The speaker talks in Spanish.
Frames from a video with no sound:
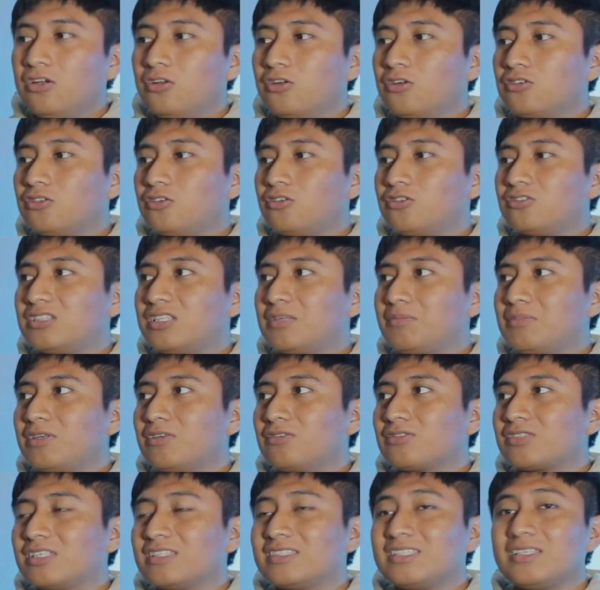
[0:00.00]
no son los
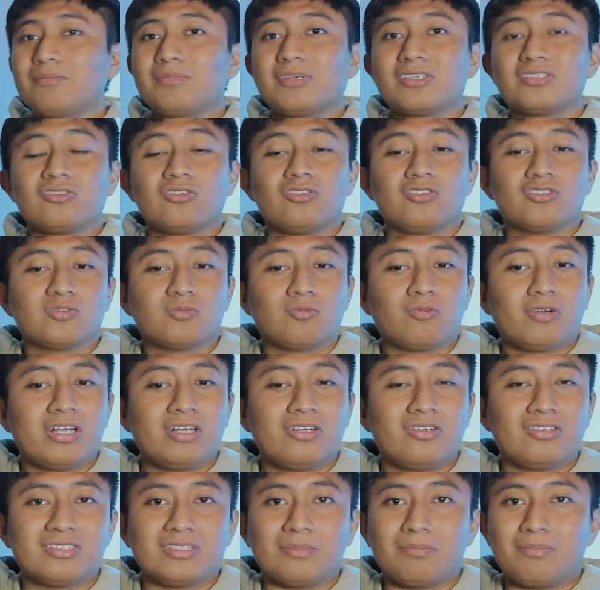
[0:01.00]
típicos que siempre son los
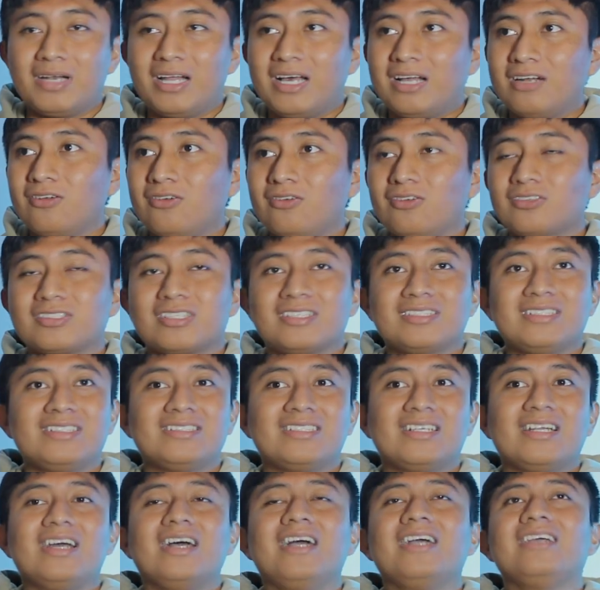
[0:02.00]
buenos de plano, los que
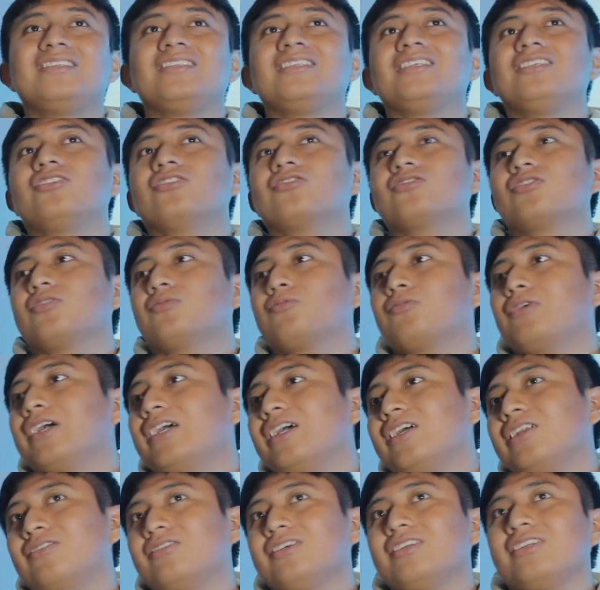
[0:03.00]
dicen, ay, sí, yo soy
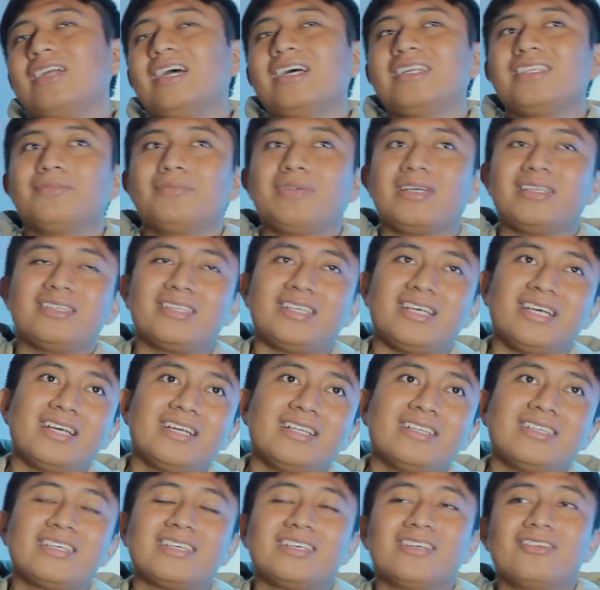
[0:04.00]
bueno y nadie me
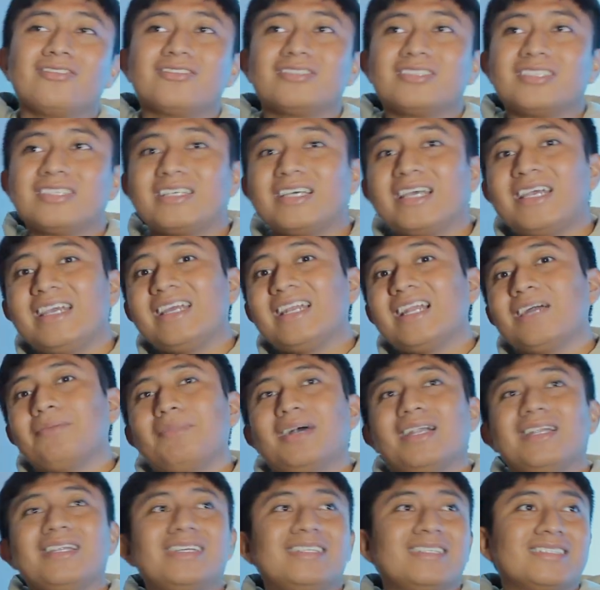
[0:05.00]
entiende y que no sé qué y la
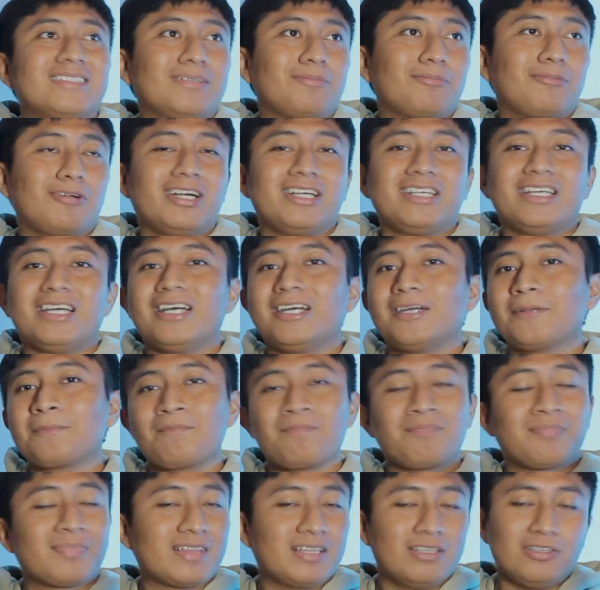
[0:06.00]
maldad está por allá.
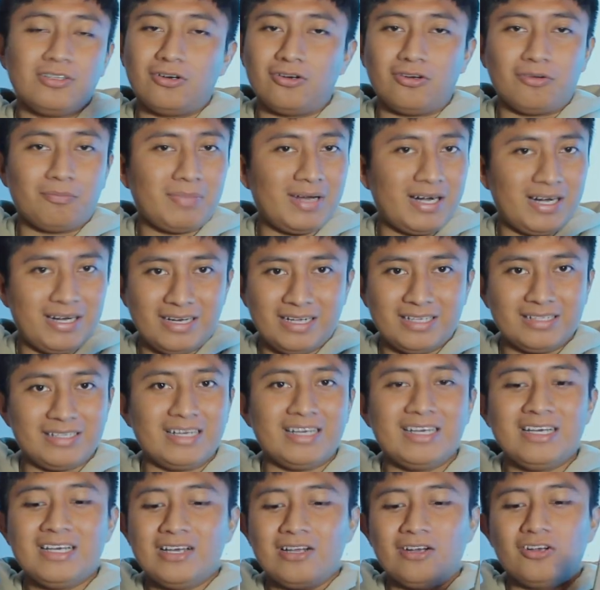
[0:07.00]
No, para
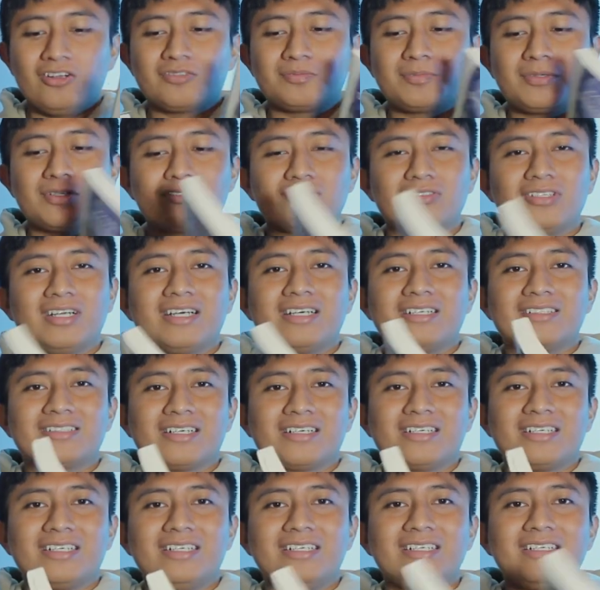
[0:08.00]
nada. Los personajes
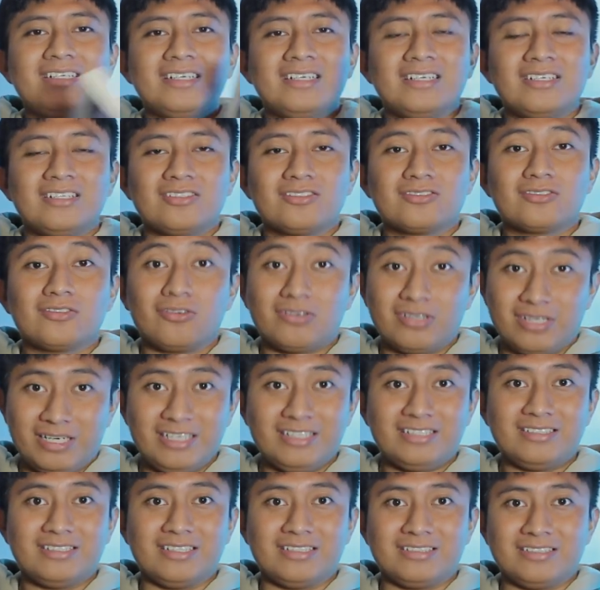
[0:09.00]
aquí son
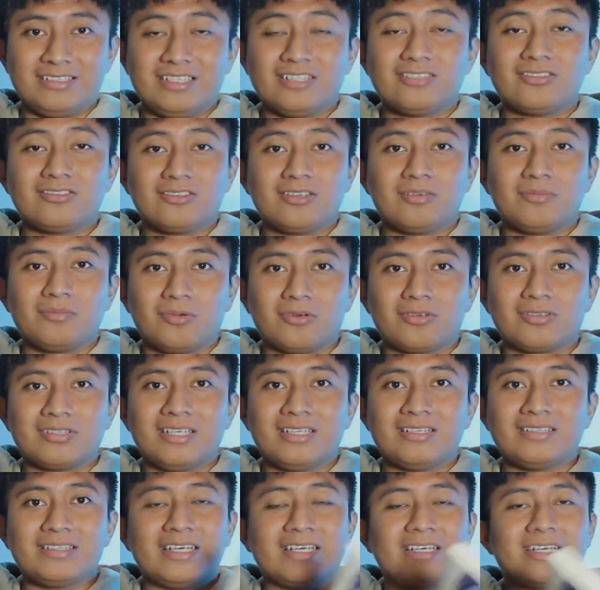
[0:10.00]
grises y eso es
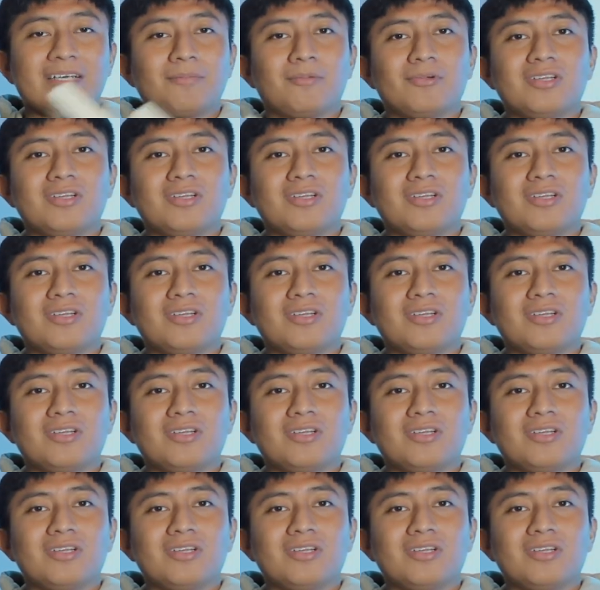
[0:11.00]
importante, que